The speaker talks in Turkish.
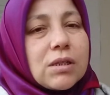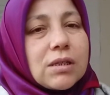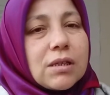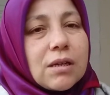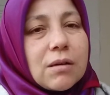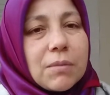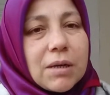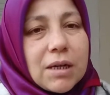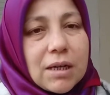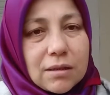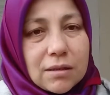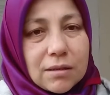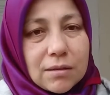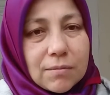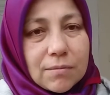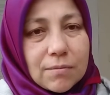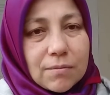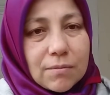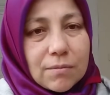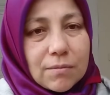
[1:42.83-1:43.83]
zaman
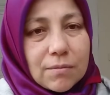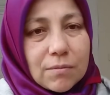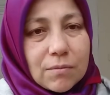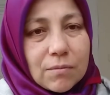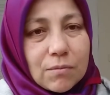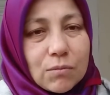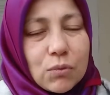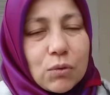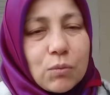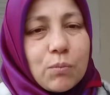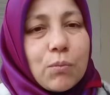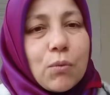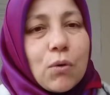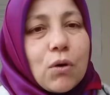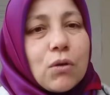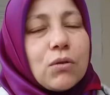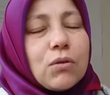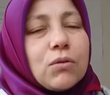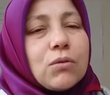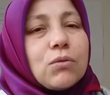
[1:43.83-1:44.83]
bu
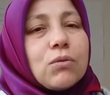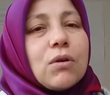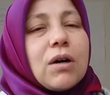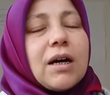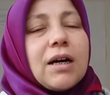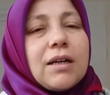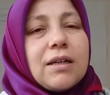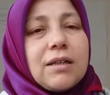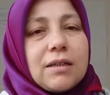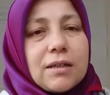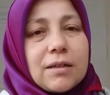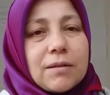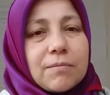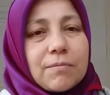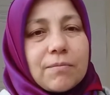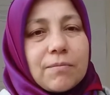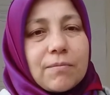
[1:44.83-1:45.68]
bol duayla